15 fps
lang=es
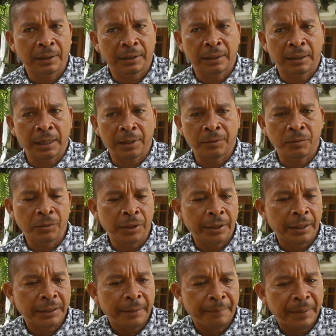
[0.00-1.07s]
quien la ayude y
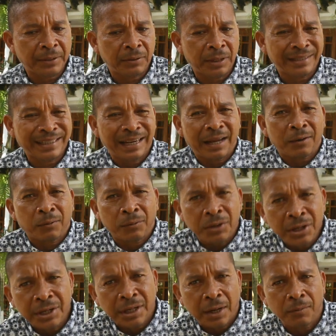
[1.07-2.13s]
que esas personas se le
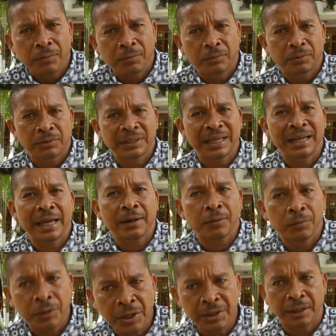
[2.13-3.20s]
arrodillen a uno, se le
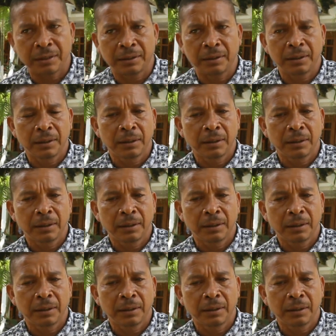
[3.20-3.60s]
arrodillen,